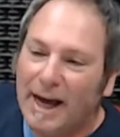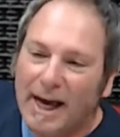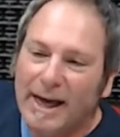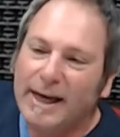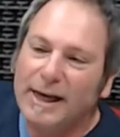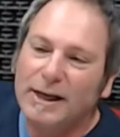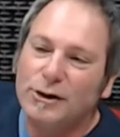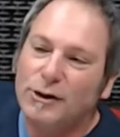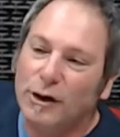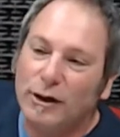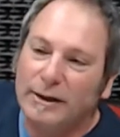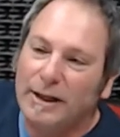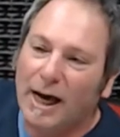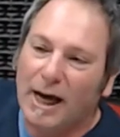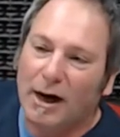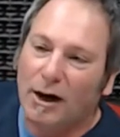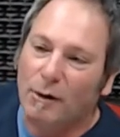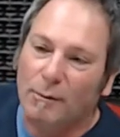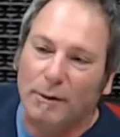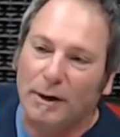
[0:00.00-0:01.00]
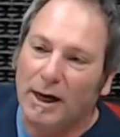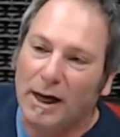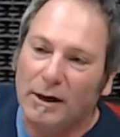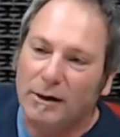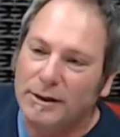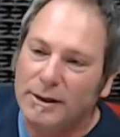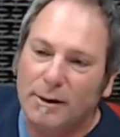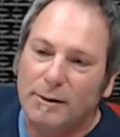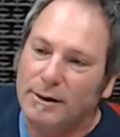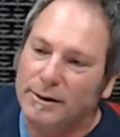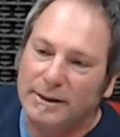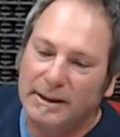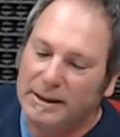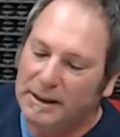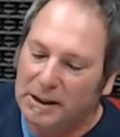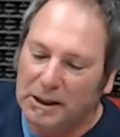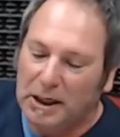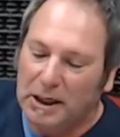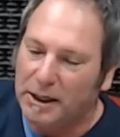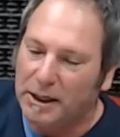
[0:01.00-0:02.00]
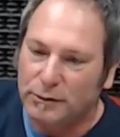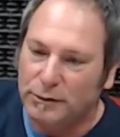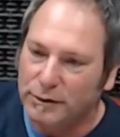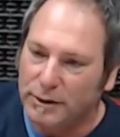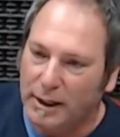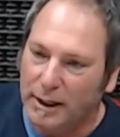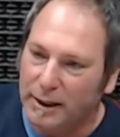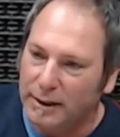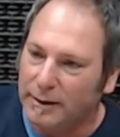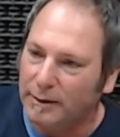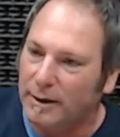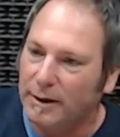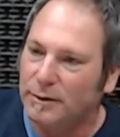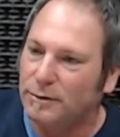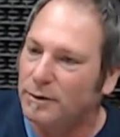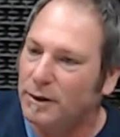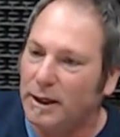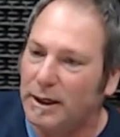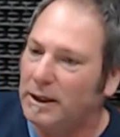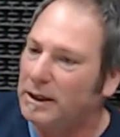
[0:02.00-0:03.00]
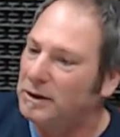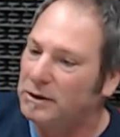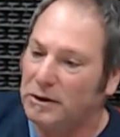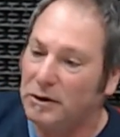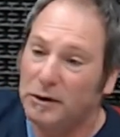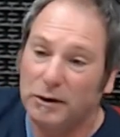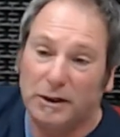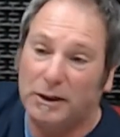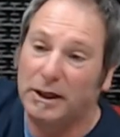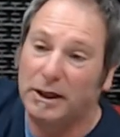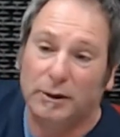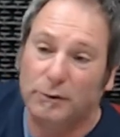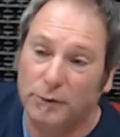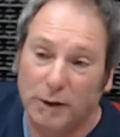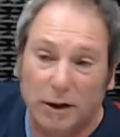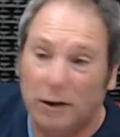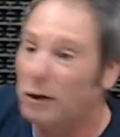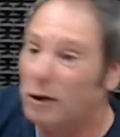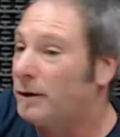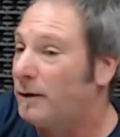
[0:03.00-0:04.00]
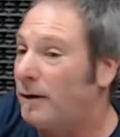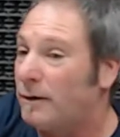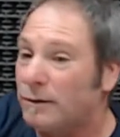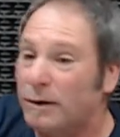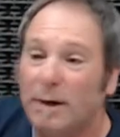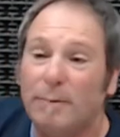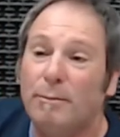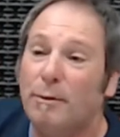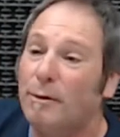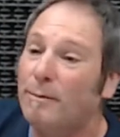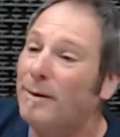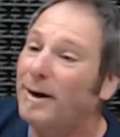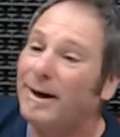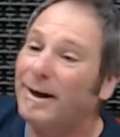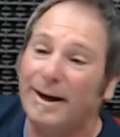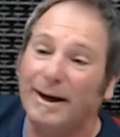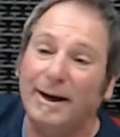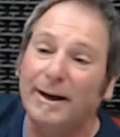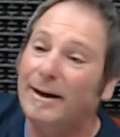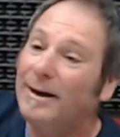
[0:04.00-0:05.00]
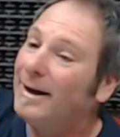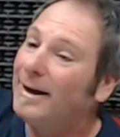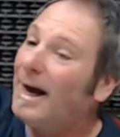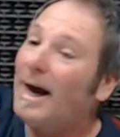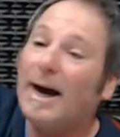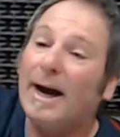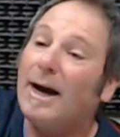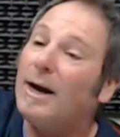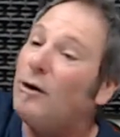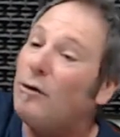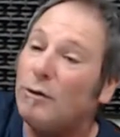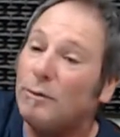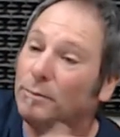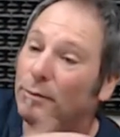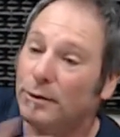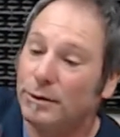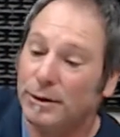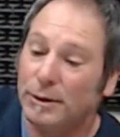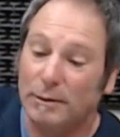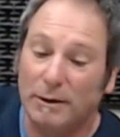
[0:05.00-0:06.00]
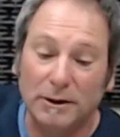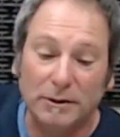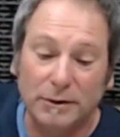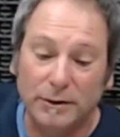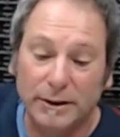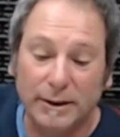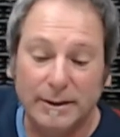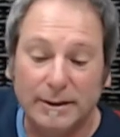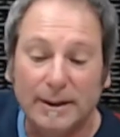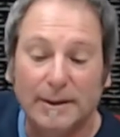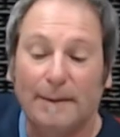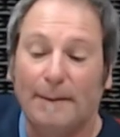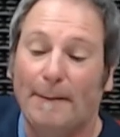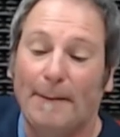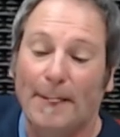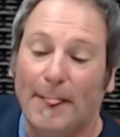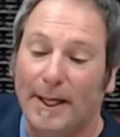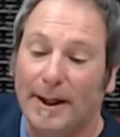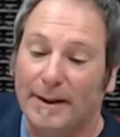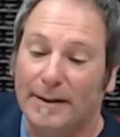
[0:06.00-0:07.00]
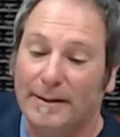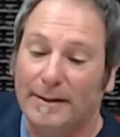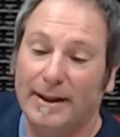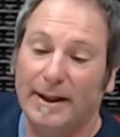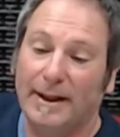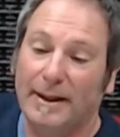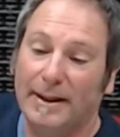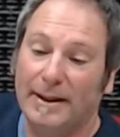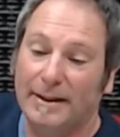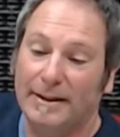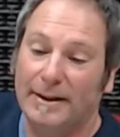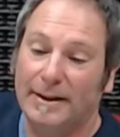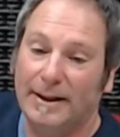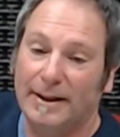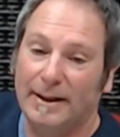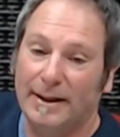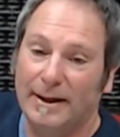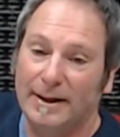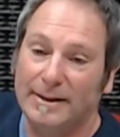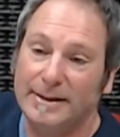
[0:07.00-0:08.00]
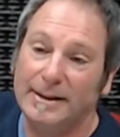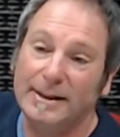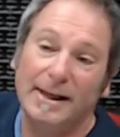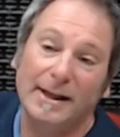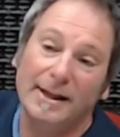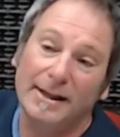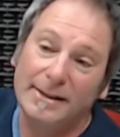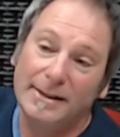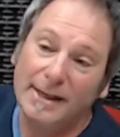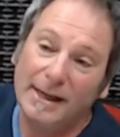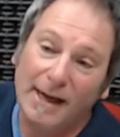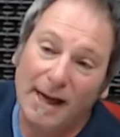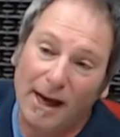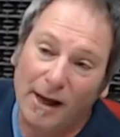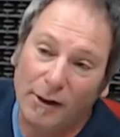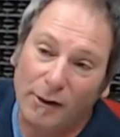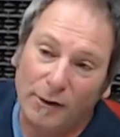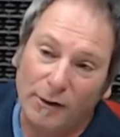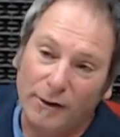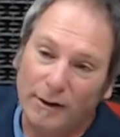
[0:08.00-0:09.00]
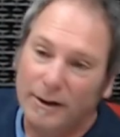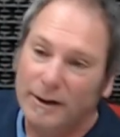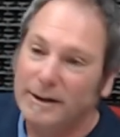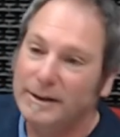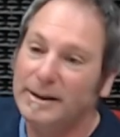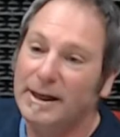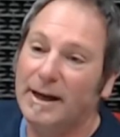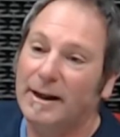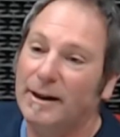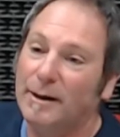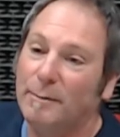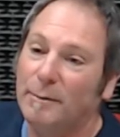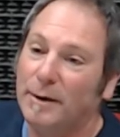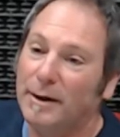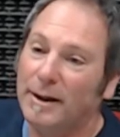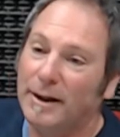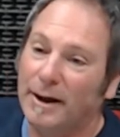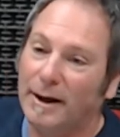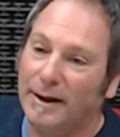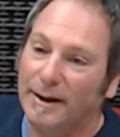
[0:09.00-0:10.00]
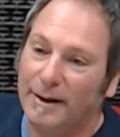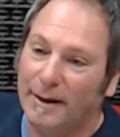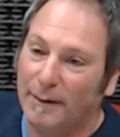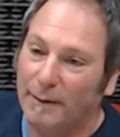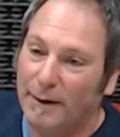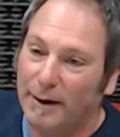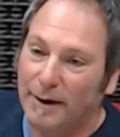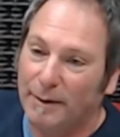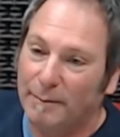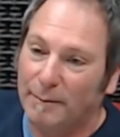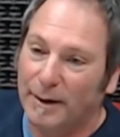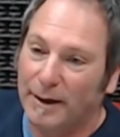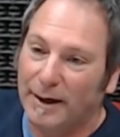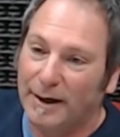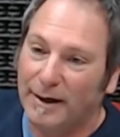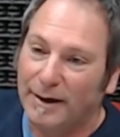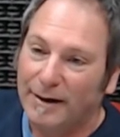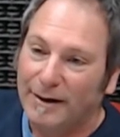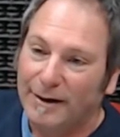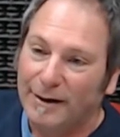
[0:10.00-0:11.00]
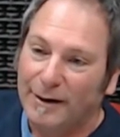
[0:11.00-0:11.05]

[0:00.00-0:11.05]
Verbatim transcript: hay que, soltarlo, porque las cosas, si te tienen que suceder, te van a suceder, y si no te tienen que suceder, no te van a suceder, por más que hagas lo imposible. Entonces, desde, desde, ese lado, ya después de haberme